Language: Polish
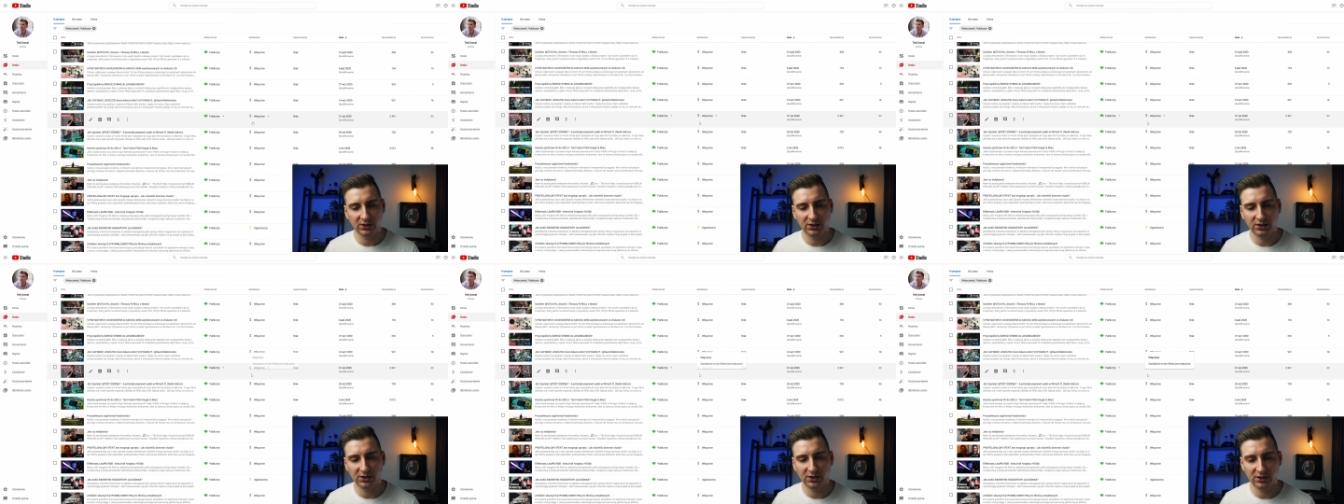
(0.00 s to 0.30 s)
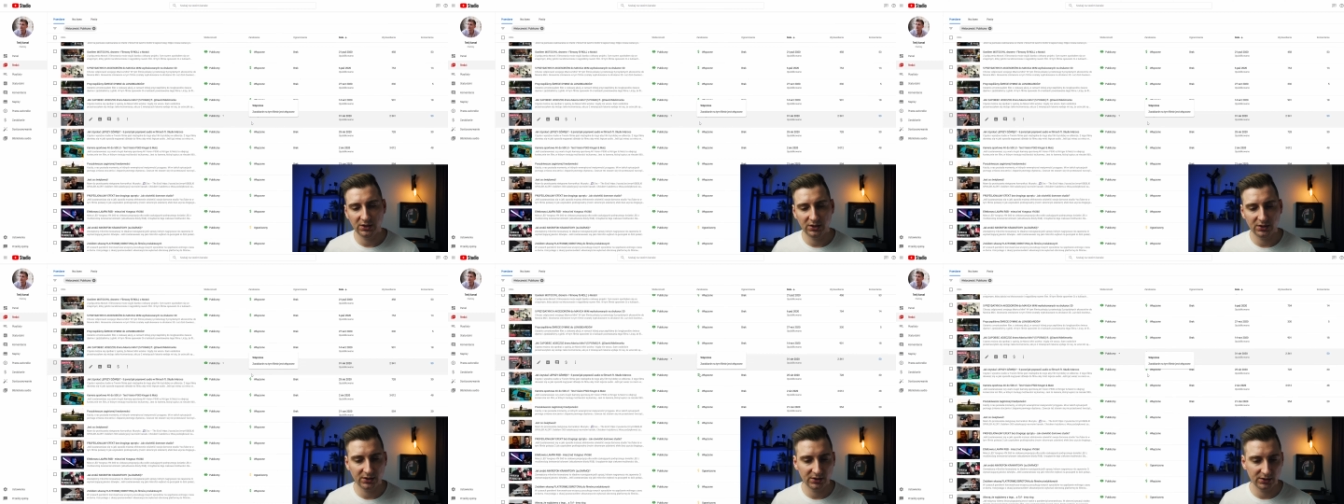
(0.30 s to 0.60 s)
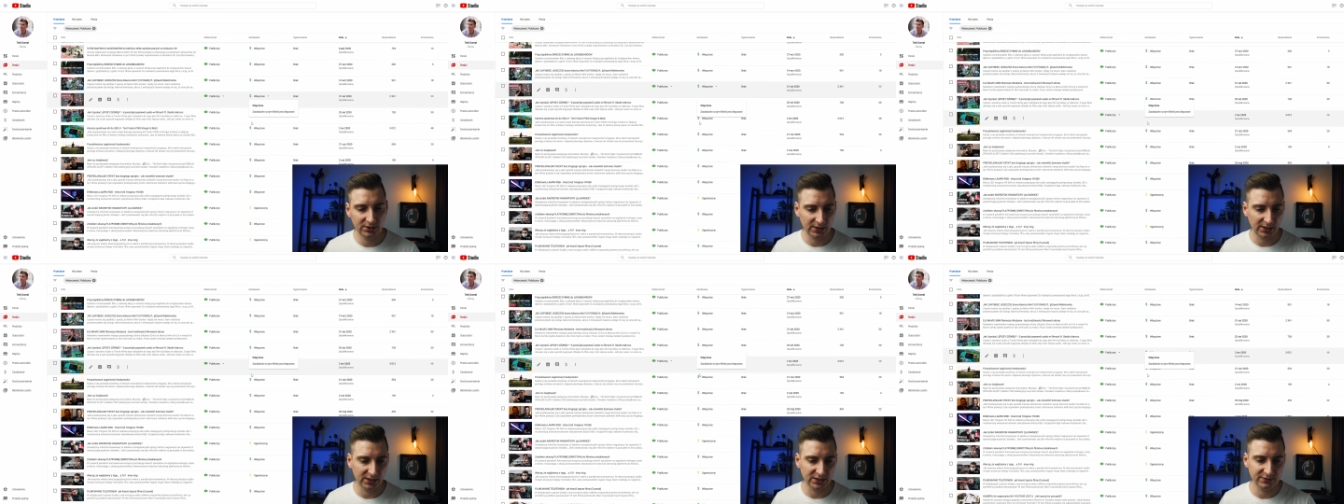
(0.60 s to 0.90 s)

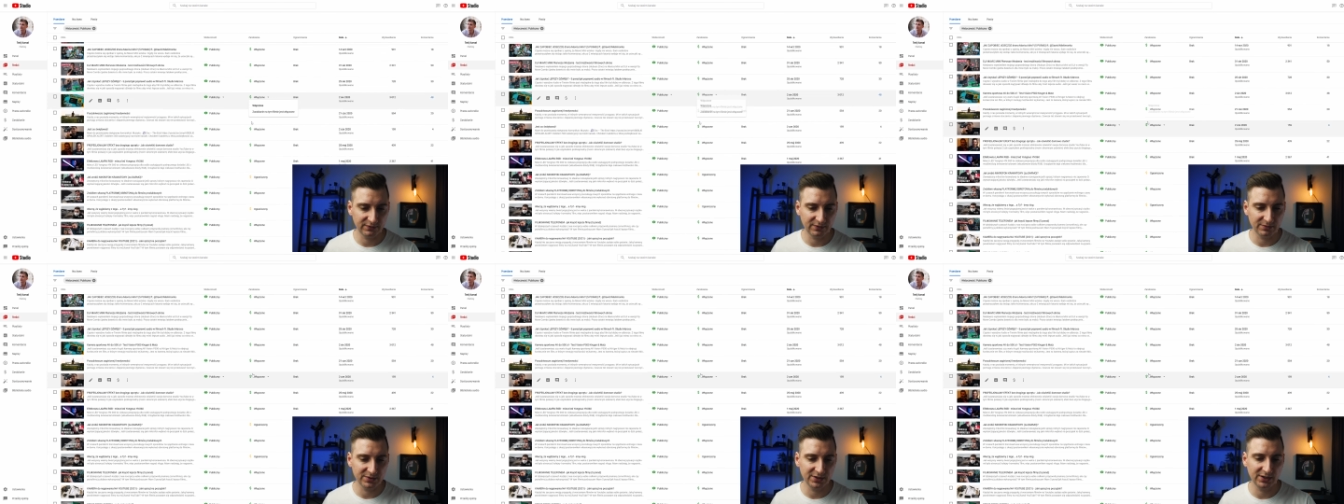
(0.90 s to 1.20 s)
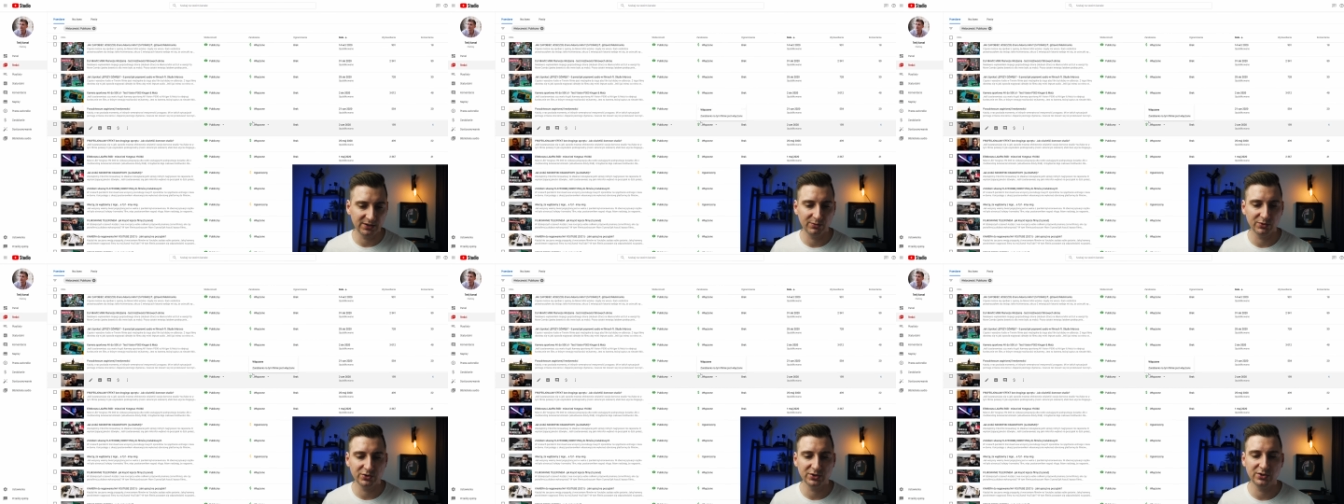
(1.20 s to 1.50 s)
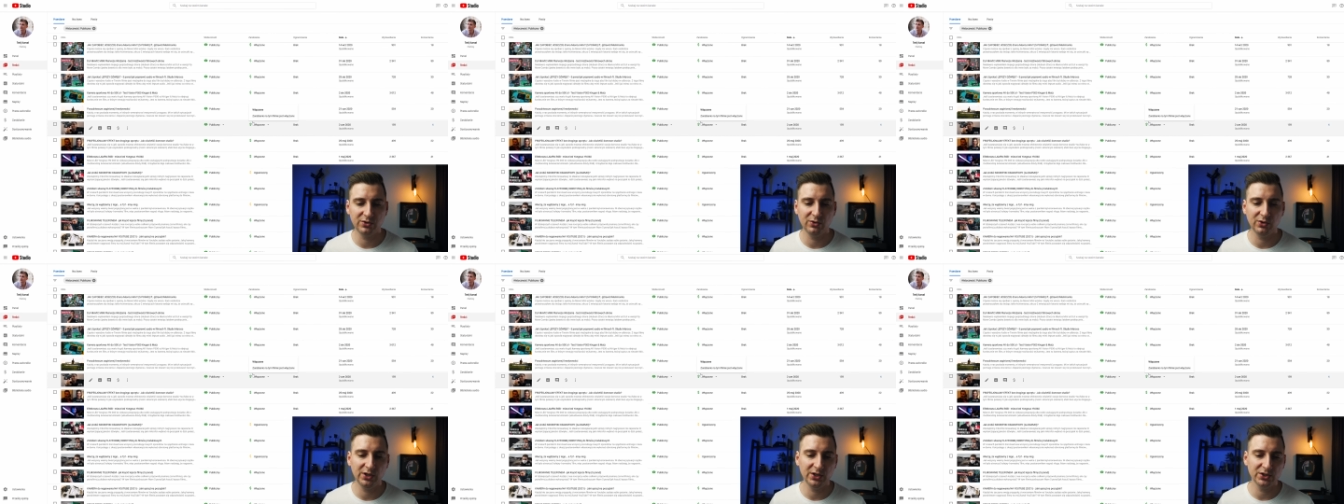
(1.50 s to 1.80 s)
I teraz Wam
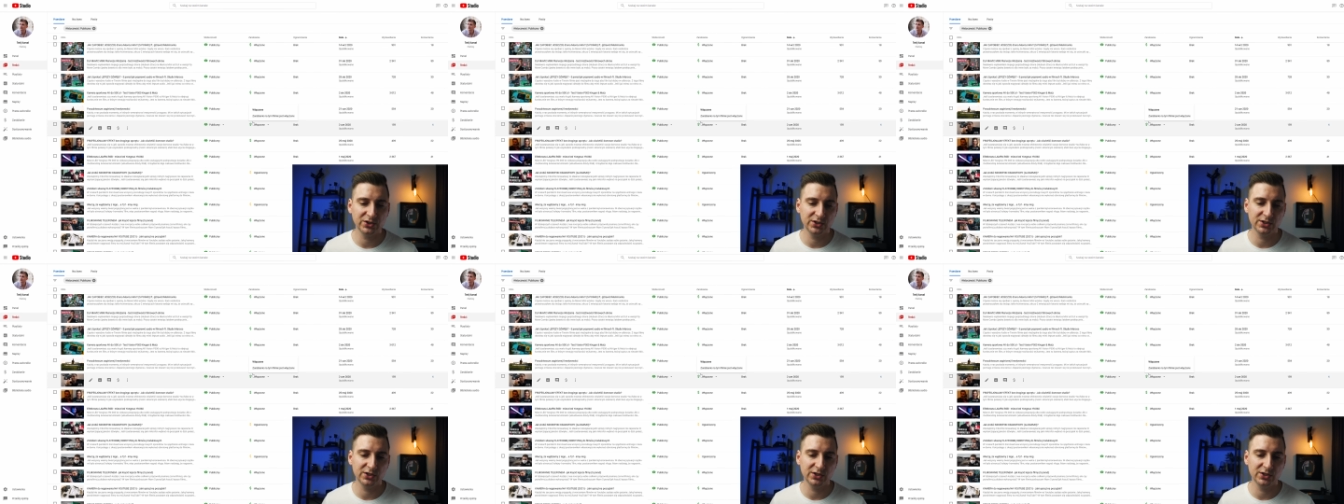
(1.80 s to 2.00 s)
zademonstruję,